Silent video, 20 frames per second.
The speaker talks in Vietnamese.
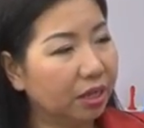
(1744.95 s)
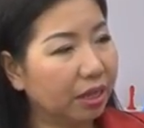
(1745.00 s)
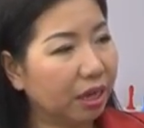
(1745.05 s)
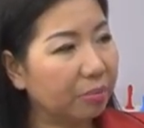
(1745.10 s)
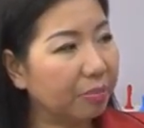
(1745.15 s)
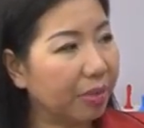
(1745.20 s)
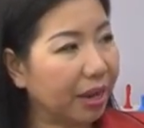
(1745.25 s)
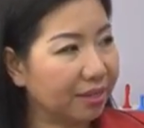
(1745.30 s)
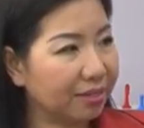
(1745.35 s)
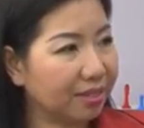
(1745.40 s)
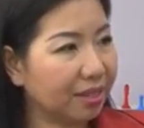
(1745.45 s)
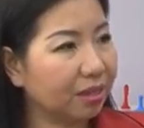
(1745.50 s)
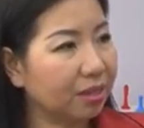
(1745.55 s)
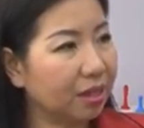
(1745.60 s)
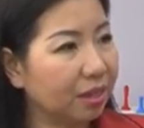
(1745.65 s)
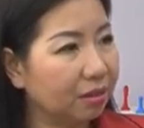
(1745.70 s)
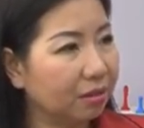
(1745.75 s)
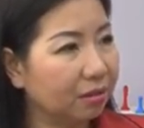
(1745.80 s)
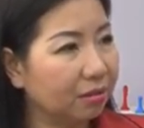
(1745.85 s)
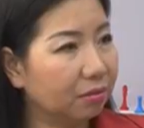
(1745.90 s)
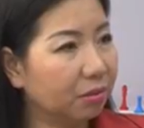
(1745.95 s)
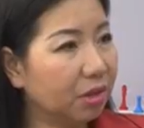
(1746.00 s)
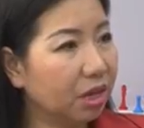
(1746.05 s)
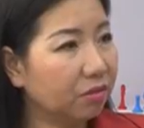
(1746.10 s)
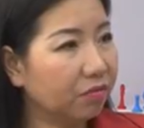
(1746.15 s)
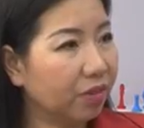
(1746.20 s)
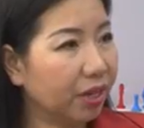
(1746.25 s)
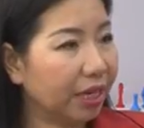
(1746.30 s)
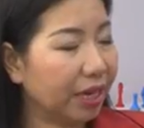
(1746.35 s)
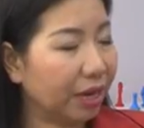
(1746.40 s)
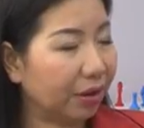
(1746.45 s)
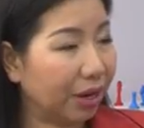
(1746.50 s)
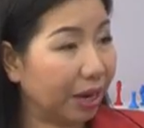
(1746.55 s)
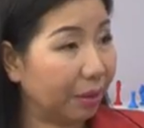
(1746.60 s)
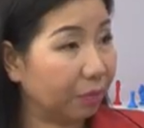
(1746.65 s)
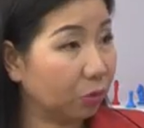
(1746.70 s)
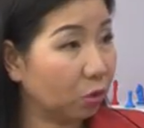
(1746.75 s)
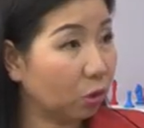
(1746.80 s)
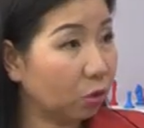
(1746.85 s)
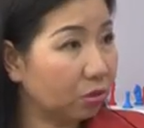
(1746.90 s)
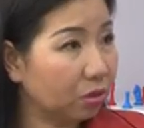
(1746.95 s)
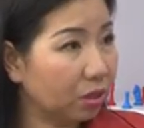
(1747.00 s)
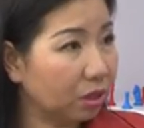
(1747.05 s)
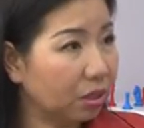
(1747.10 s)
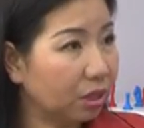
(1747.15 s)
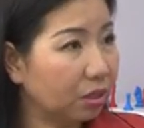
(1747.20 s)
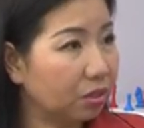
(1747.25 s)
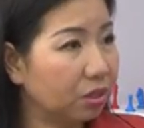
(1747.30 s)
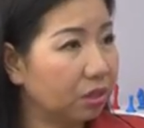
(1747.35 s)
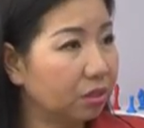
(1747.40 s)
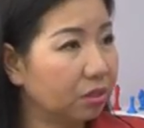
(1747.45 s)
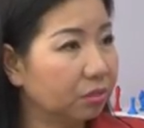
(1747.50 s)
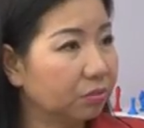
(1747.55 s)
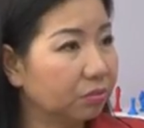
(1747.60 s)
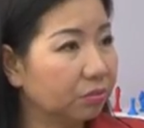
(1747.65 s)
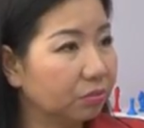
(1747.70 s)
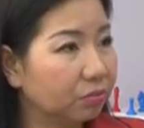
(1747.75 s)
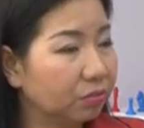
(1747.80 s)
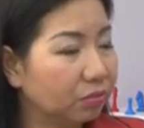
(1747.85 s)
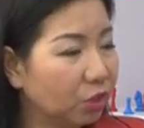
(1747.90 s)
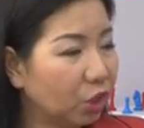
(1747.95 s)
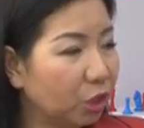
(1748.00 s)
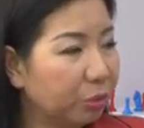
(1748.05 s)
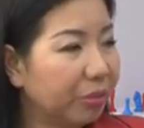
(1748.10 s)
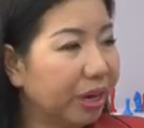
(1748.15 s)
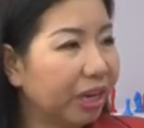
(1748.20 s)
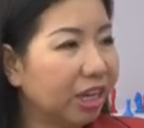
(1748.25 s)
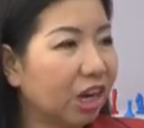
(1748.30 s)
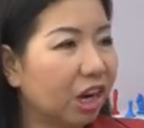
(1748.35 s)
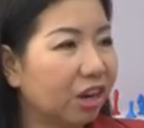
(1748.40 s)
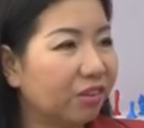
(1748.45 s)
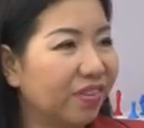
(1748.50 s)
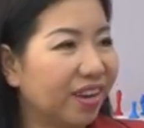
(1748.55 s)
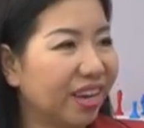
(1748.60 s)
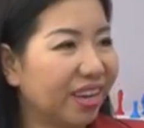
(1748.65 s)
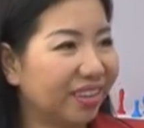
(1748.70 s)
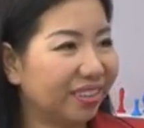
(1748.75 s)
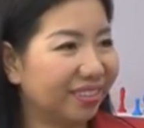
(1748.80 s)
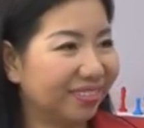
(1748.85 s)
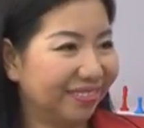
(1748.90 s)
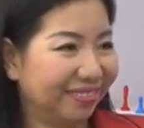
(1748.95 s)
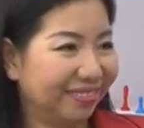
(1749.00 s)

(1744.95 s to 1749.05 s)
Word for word: cái mảng science đơn vị nào làm tốt nhất thị trường tôi mời họ về